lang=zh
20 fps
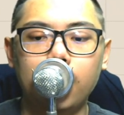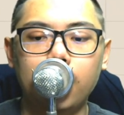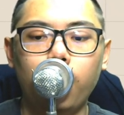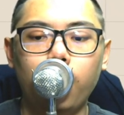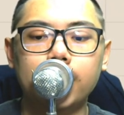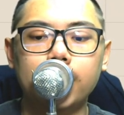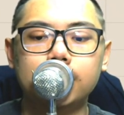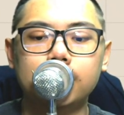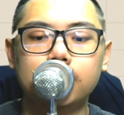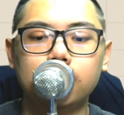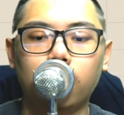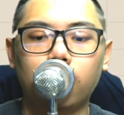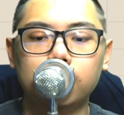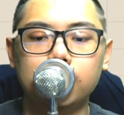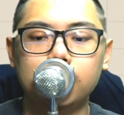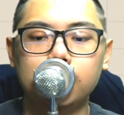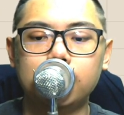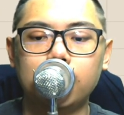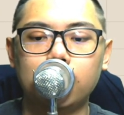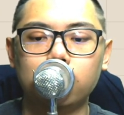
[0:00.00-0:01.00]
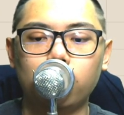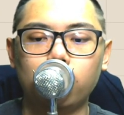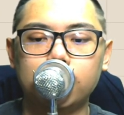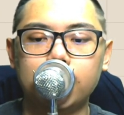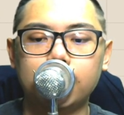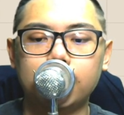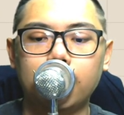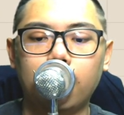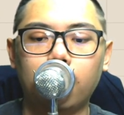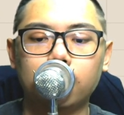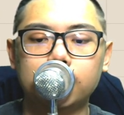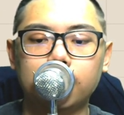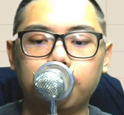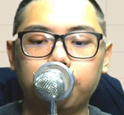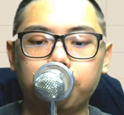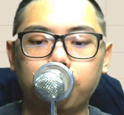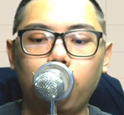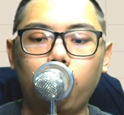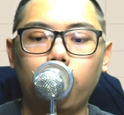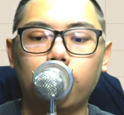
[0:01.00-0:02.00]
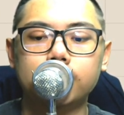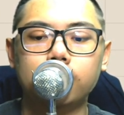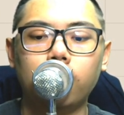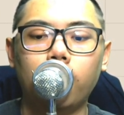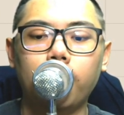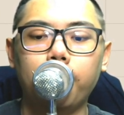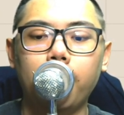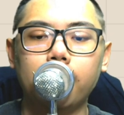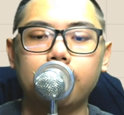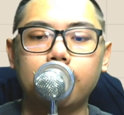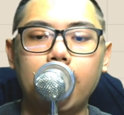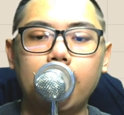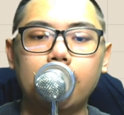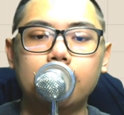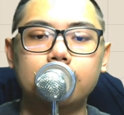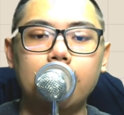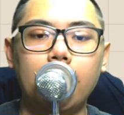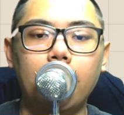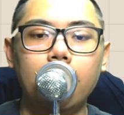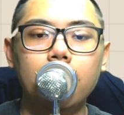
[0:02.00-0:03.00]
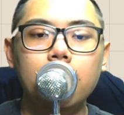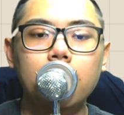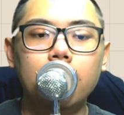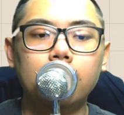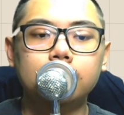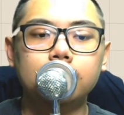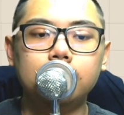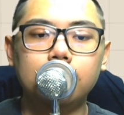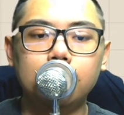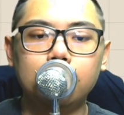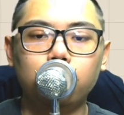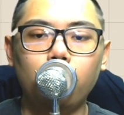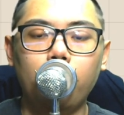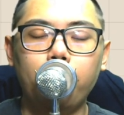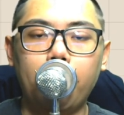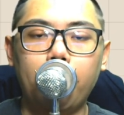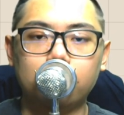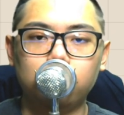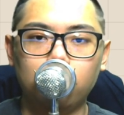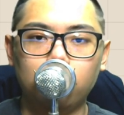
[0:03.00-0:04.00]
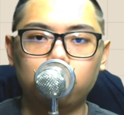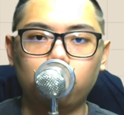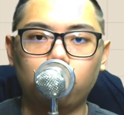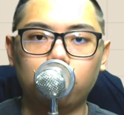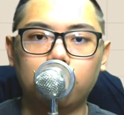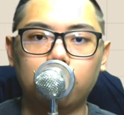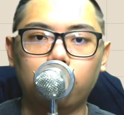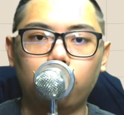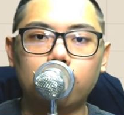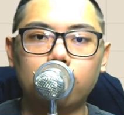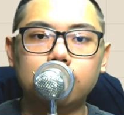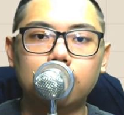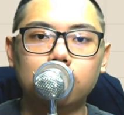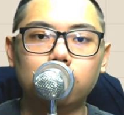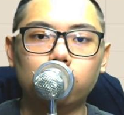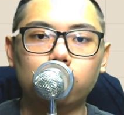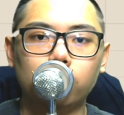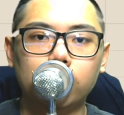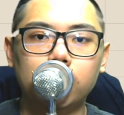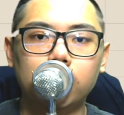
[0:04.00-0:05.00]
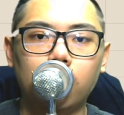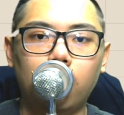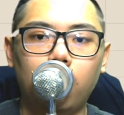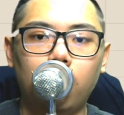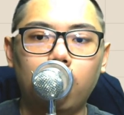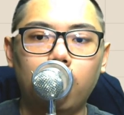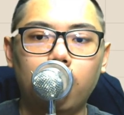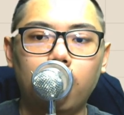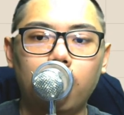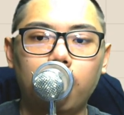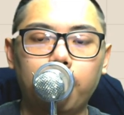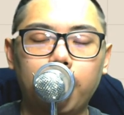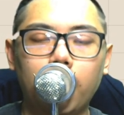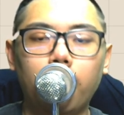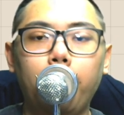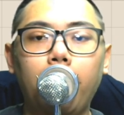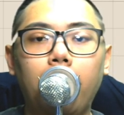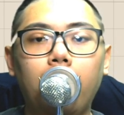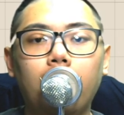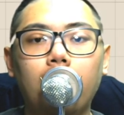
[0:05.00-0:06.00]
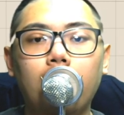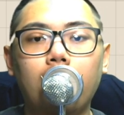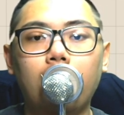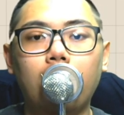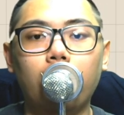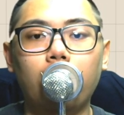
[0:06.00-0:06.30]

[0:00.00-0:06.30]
那外资投信今天做了一下调节，不过我稍微帮你看了一下，这一段买最多的关键主力哦，没有跑。